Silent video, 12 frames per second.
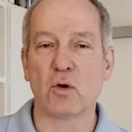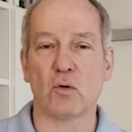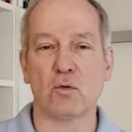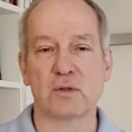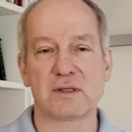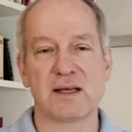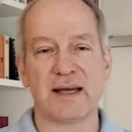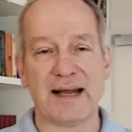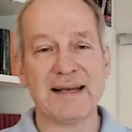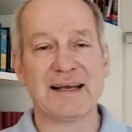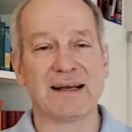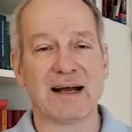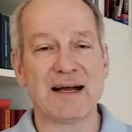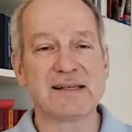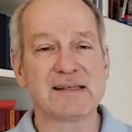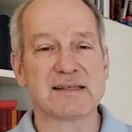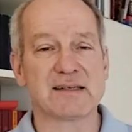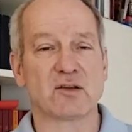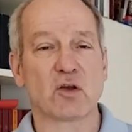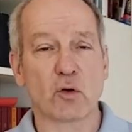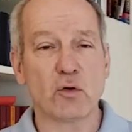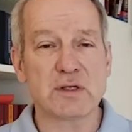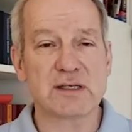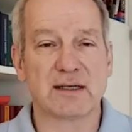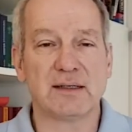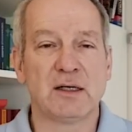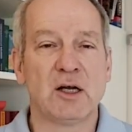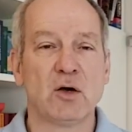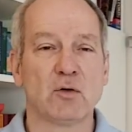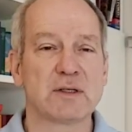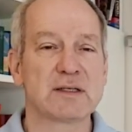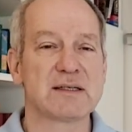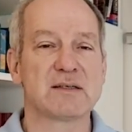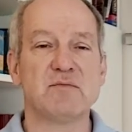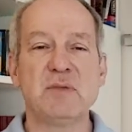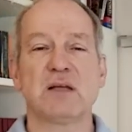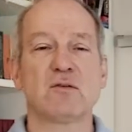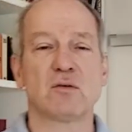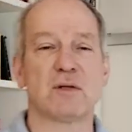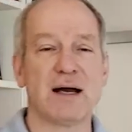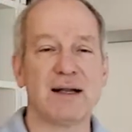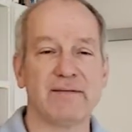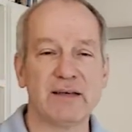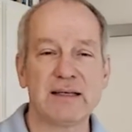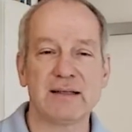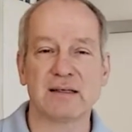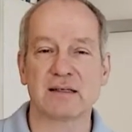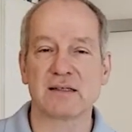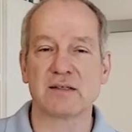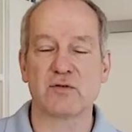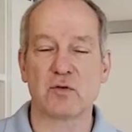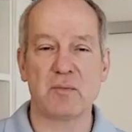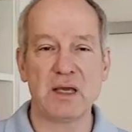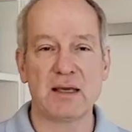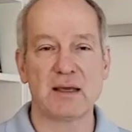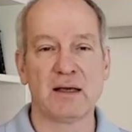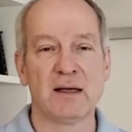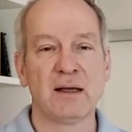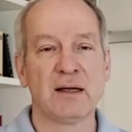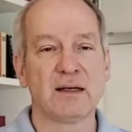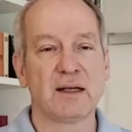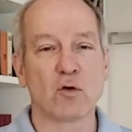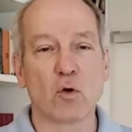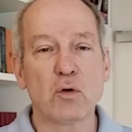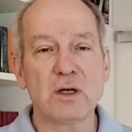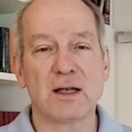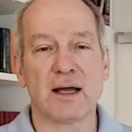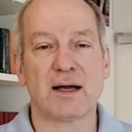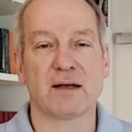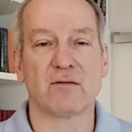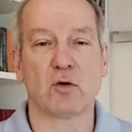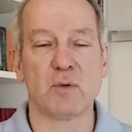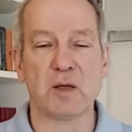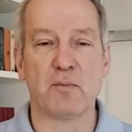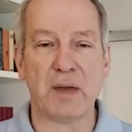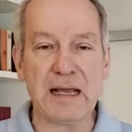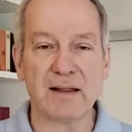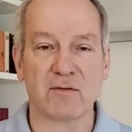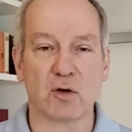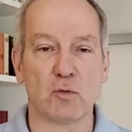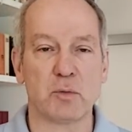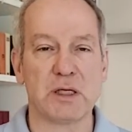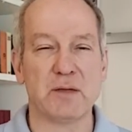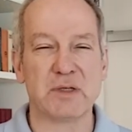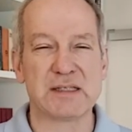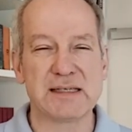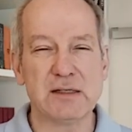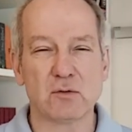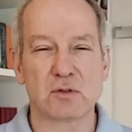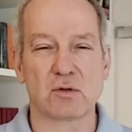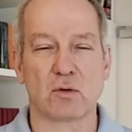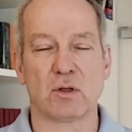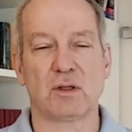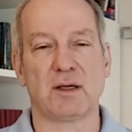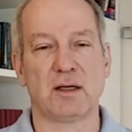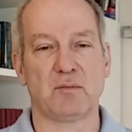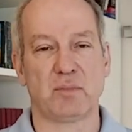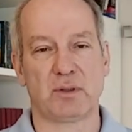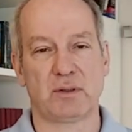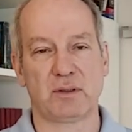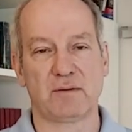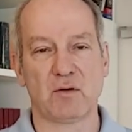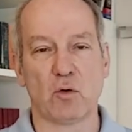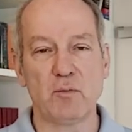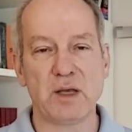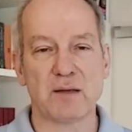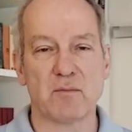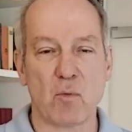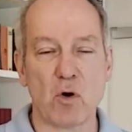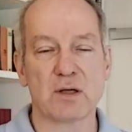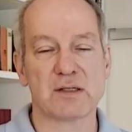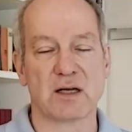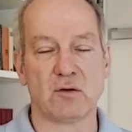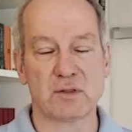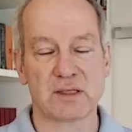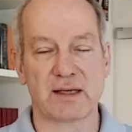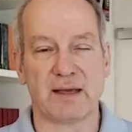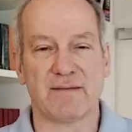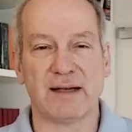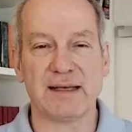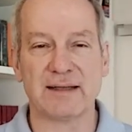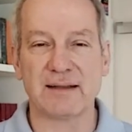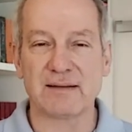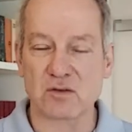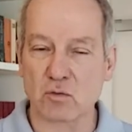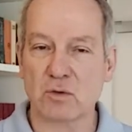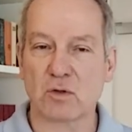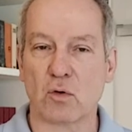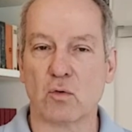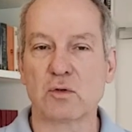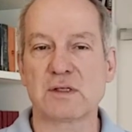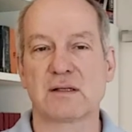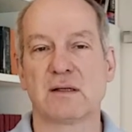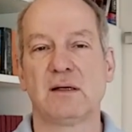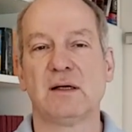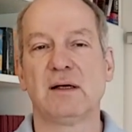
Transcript: groß. Der Heilige Geist ist ein Tröster und das ist mir total wichtig. Das ist für mich eine Grundlage, warum ich bete, warum ich eine Beziehung zu Gott habe, warum ich morgens rausgehe, weil ich so einen Trost habe